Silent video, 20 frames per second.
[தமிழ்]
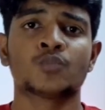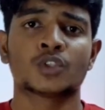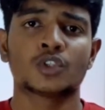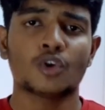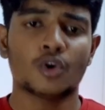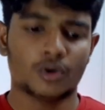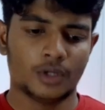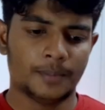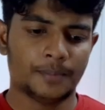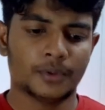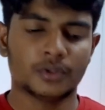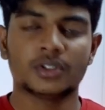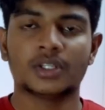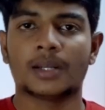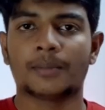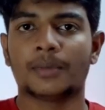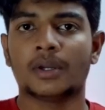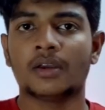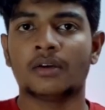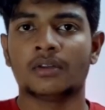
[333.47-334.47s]
ஸோ இப்போ வந்து
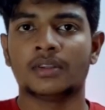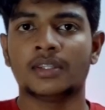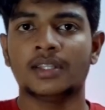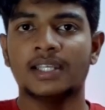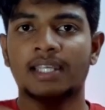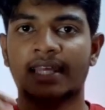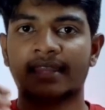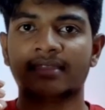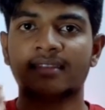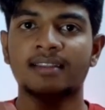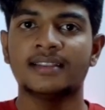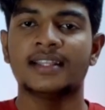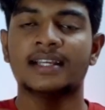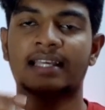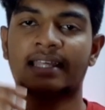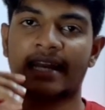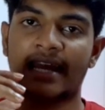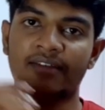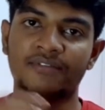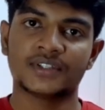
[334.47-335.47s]
நம்ம வந்து எந்தெந்த
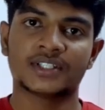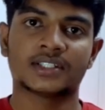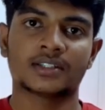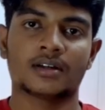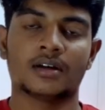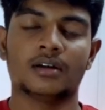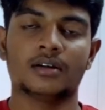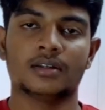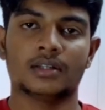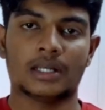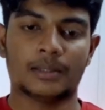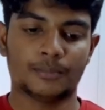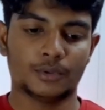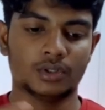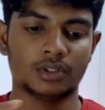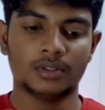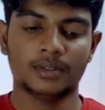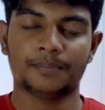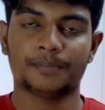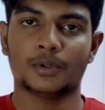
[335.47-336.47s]
கிராஃபிக்ஸ் கார்டு நம்ம
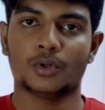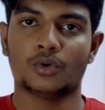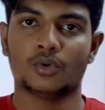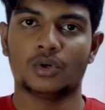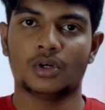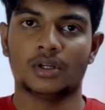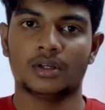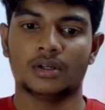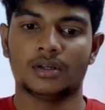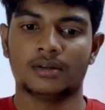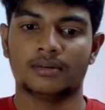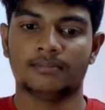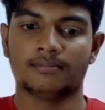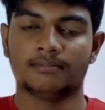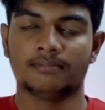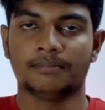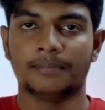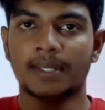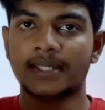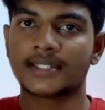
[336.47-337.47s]
வந்து இப்போ ஒரு
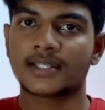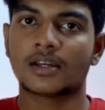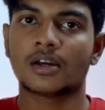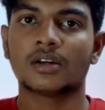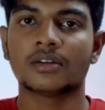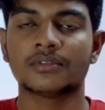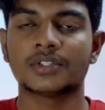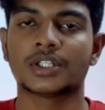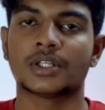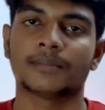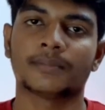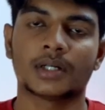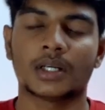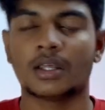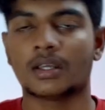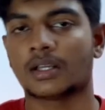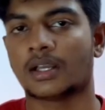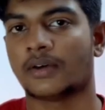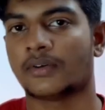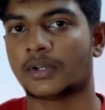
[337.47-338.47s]
பேசிக்கான
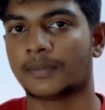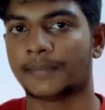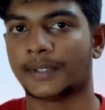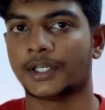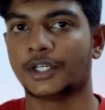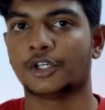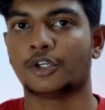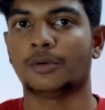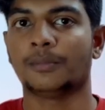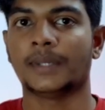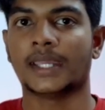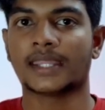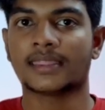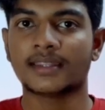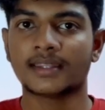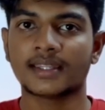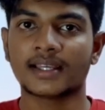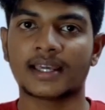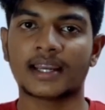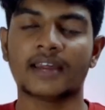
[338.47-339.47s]
விஷயங்கள்லாம் கவர் பண்ணிட்டோம்
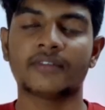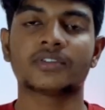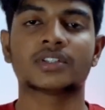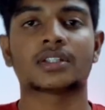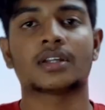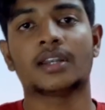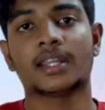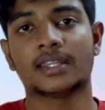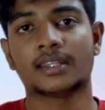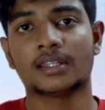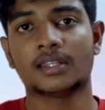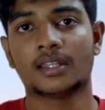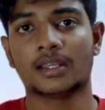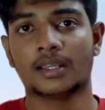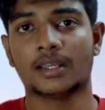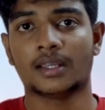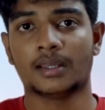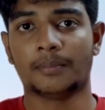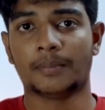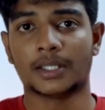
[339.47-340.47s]
எந்தெந்த கிராஃபிக்ஸ் கார்டு எந்தெந்த
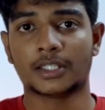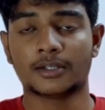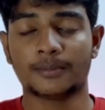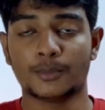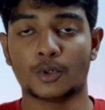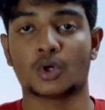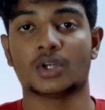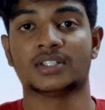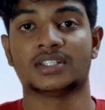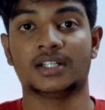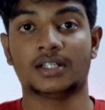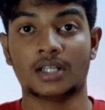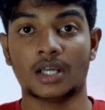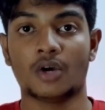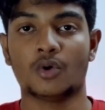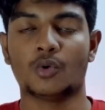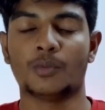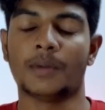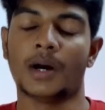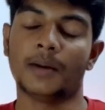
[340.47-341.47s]
மதர் போர்டில் செட்
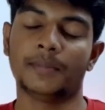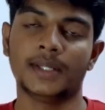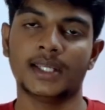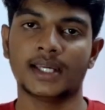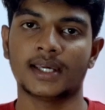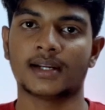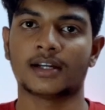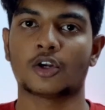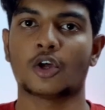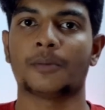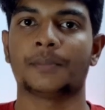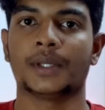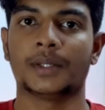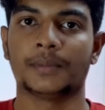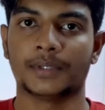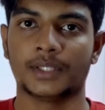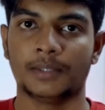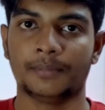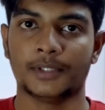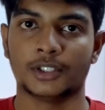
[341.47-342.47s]
ஆகும் அப்படிங்கிற
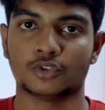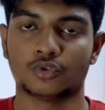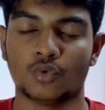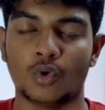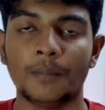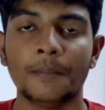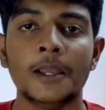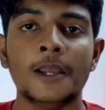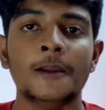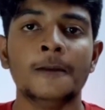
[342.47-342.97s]
டாபிக் பற்றி பேசுவோம்